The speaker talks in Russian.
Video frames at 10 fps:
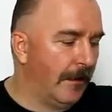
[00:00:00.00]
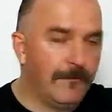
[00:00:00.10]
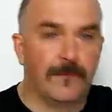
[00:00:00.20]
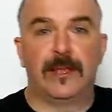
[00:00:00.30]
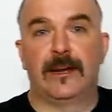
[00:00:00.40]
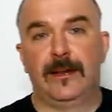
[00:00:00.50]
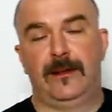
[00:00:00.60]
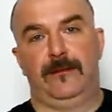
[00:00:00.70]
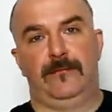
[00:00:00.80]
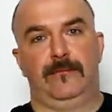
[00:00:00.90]

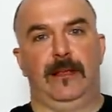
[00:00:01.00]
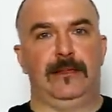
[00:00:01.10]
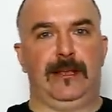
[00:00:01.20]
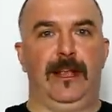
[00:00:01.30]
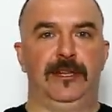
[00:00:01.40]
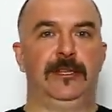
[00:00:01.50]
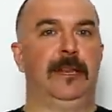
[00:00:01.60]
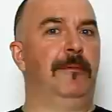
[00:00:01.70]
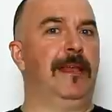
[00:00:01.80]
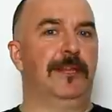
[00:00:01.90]
Во-вторых, это, конечно,
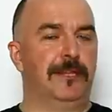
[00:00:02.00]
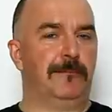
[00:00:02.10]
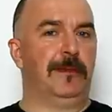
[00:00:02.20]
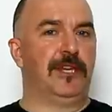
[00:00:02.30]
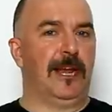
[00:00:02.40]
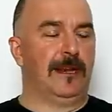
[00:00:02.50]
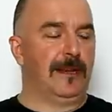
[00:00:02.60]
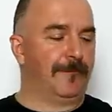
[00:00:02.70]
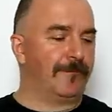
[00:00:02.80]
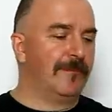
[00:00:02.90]
для меня лично печально.